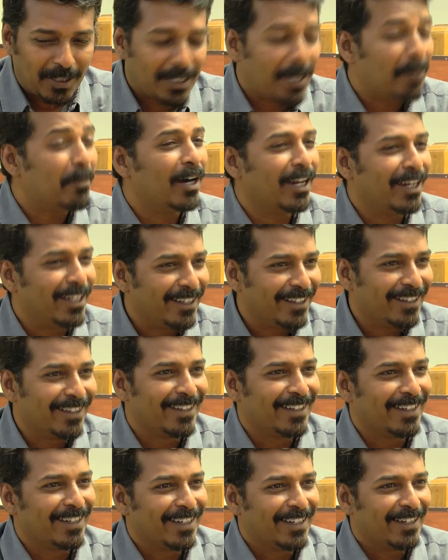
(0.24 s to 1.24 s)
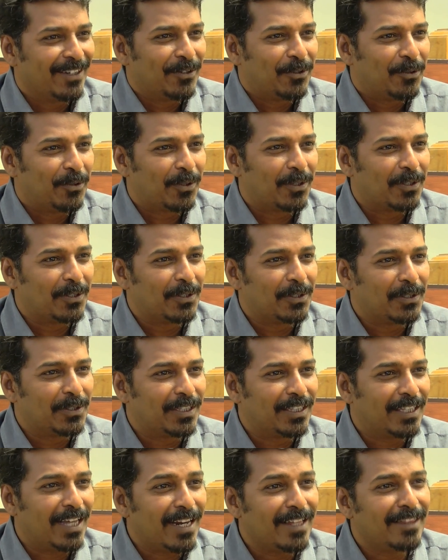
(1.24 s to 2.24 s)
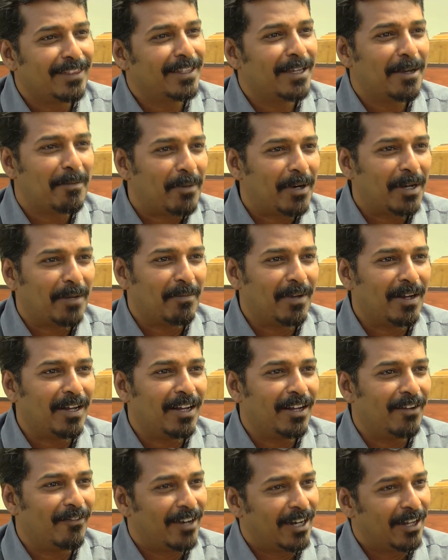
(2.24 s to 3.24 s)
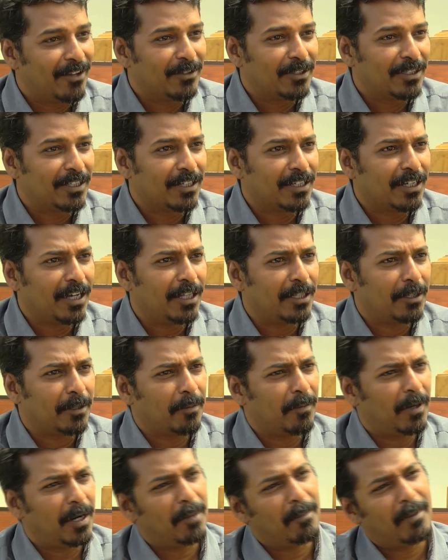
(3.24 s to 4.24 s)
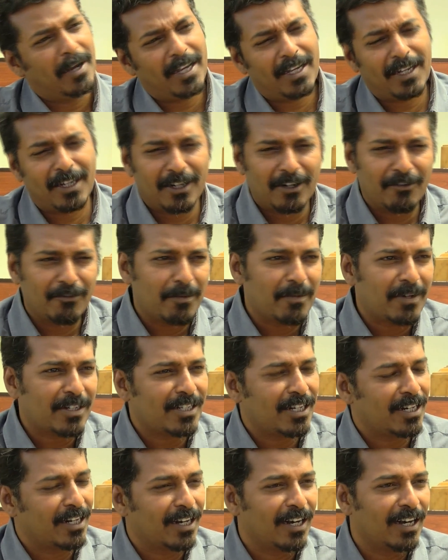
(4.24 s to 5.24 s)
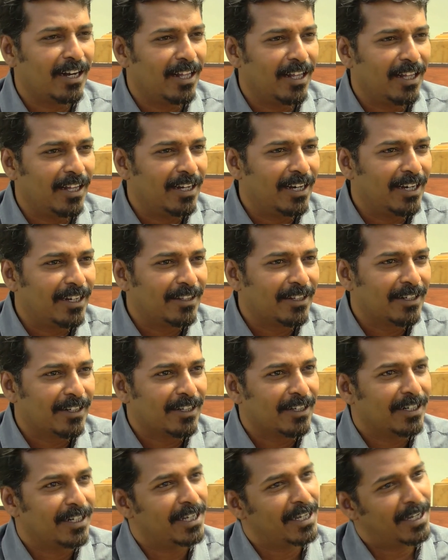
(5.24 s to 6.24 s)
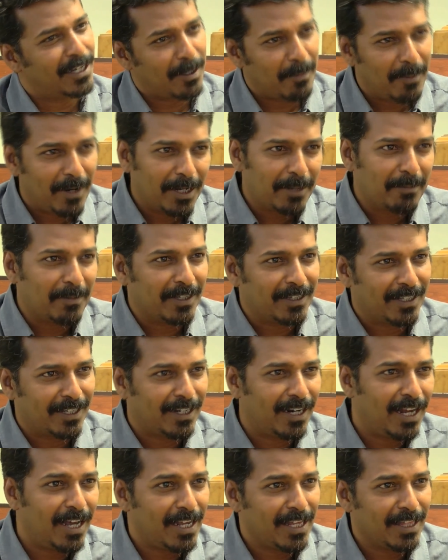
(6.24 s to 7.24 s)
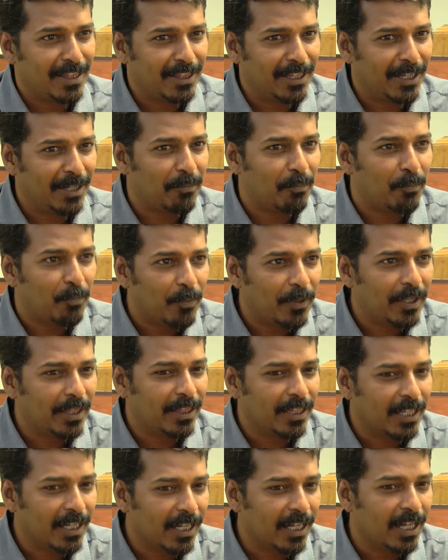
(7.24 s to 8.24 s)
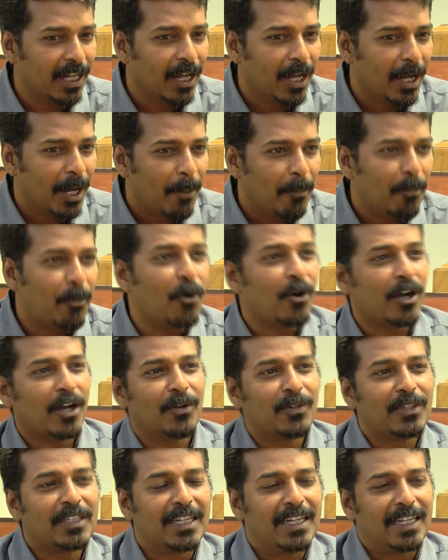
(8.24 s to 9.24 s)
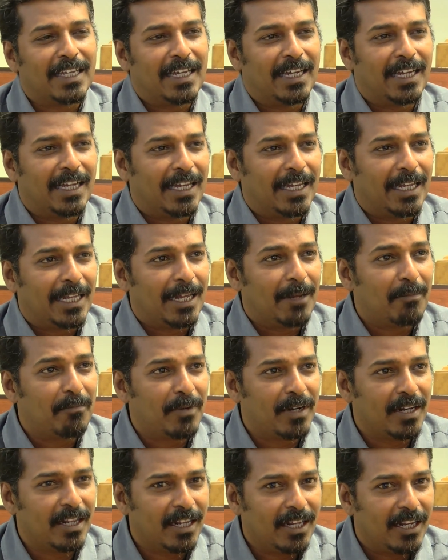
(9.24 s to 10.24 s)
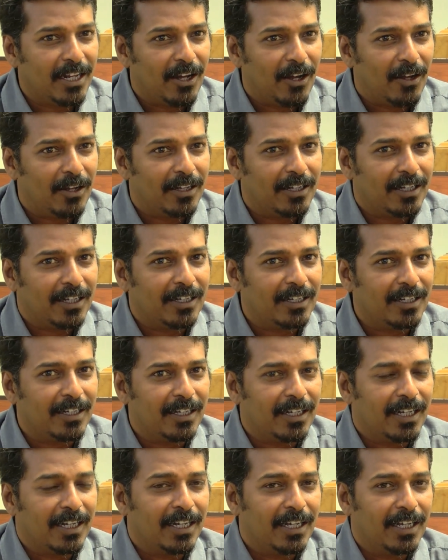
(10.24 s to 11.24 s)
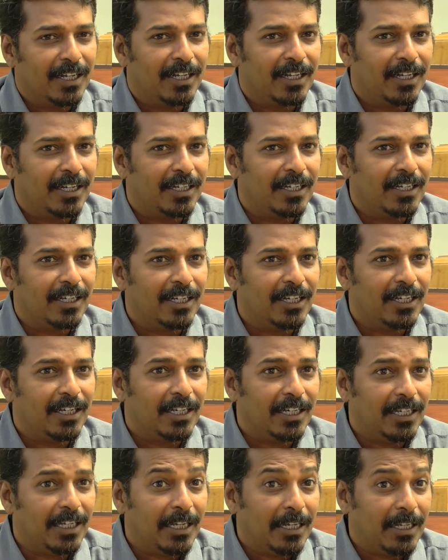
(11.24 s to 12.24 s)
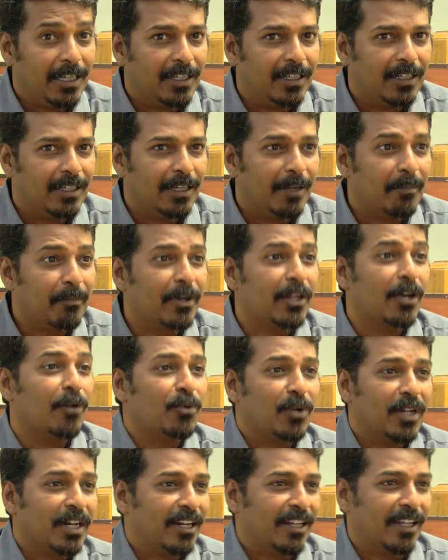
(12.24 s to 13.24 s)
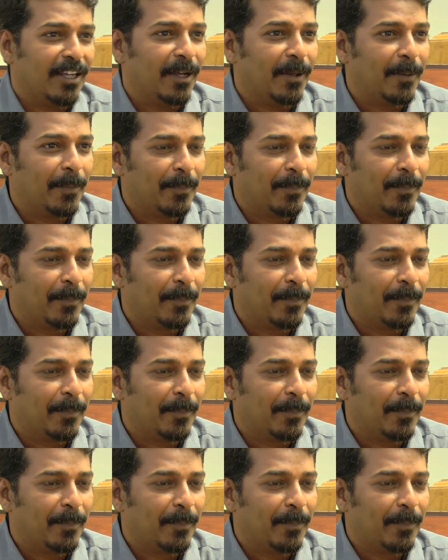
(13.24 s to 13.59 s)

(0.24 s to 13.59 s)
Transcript: கபாலி ஒரு தலித்திய படமாக வெளியே வந்திருக்கு அதற்கு மேலே பயங்கர விமர்சனங்கள்லாம் எழுந்திருக்கு நீங்கள் கபாலி பார்த்தீங்களா இந்த இந்த போக்கை வந்து நீங்கள் எப்படி என்ன எப்படியா உணர்றீங்க